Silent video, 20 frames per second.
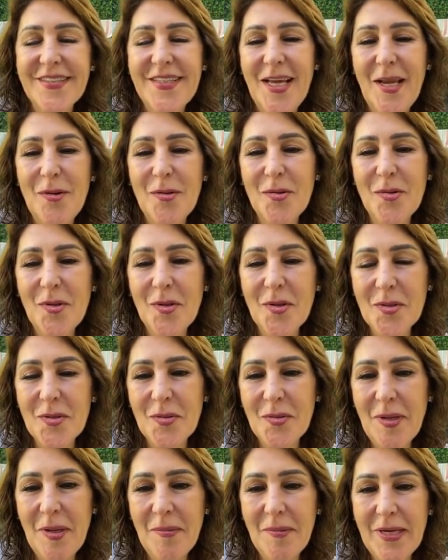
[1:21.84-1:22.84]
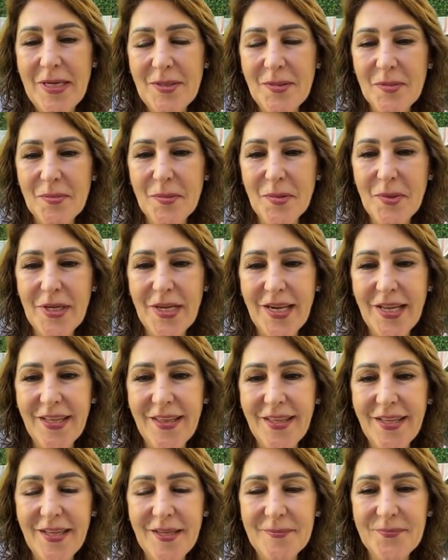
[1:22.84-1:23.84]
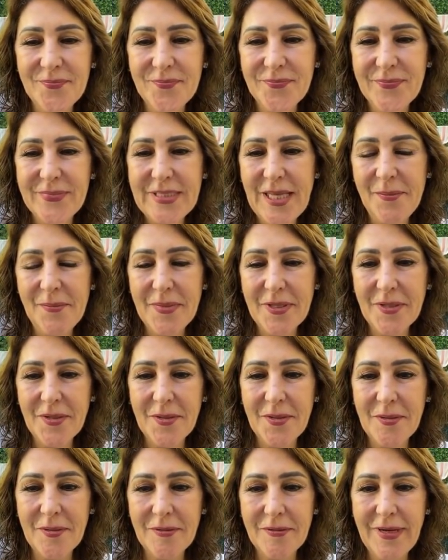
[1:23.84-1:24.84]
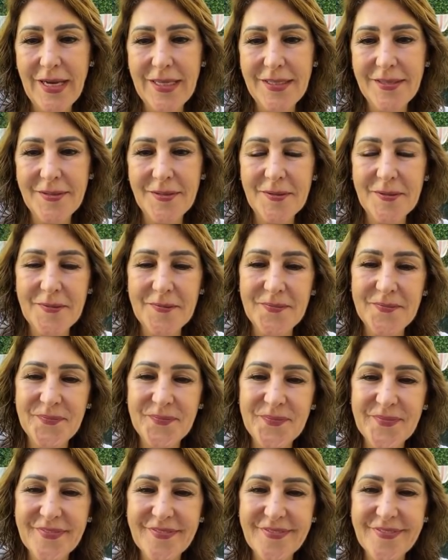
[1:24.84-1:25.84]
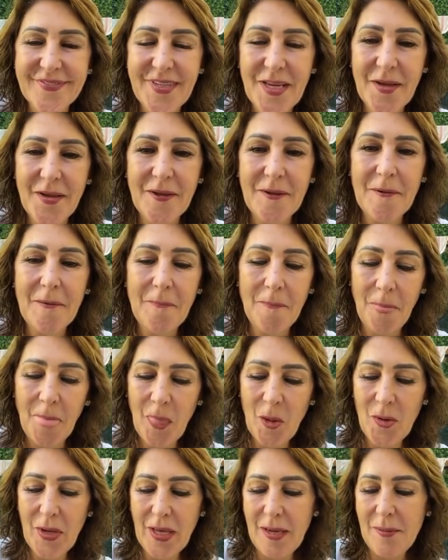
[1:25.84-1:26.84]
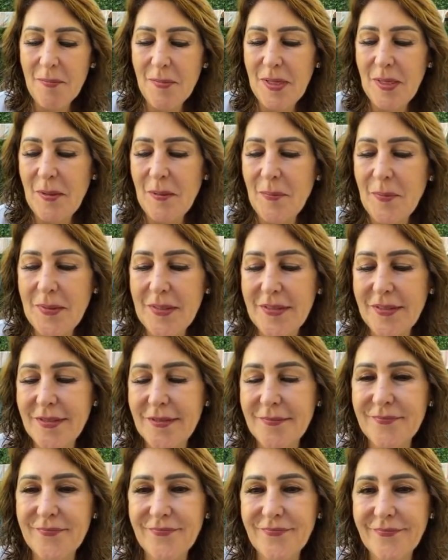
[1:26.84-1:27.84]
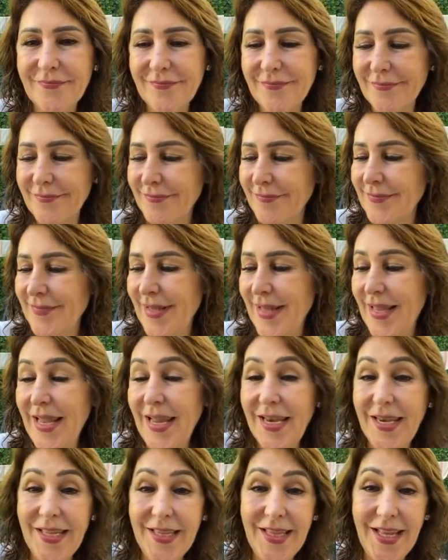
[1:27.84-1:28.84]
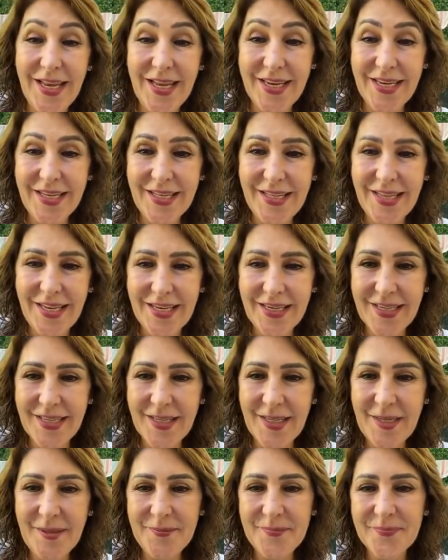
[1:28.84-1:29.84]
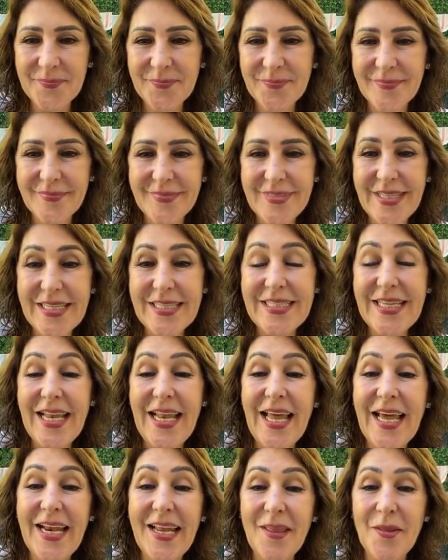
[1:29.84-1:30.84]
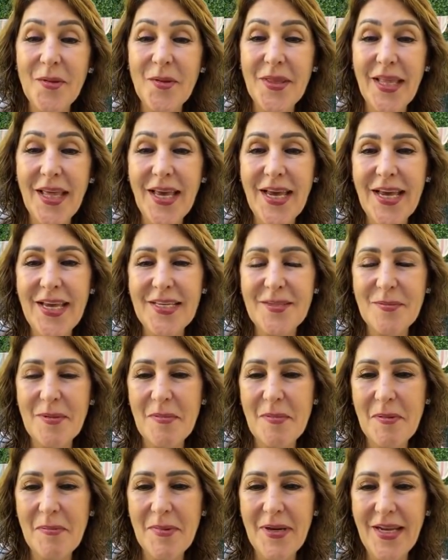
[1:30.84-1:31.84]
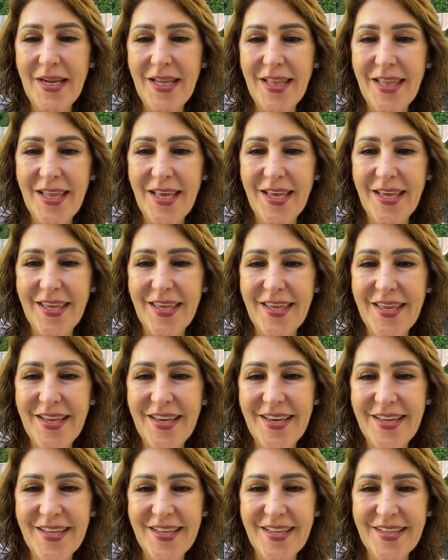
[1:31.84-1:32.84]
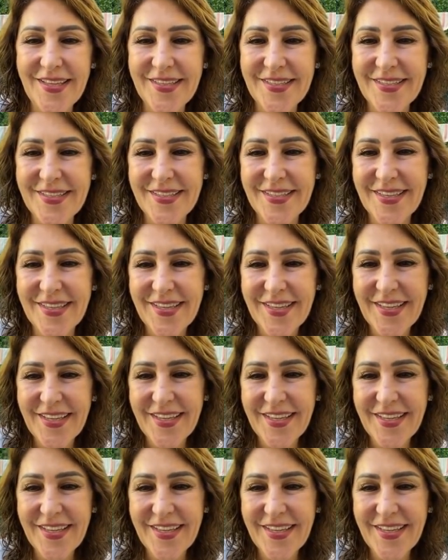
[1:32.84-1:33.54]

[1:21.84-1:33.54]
Saludos, un abrazo muy grande. Denver, Colorado. Oigan, bueno, pues la neta, la neta, la neta. Desde Laredo, Texas. Mi mamá era de ahí, Liz.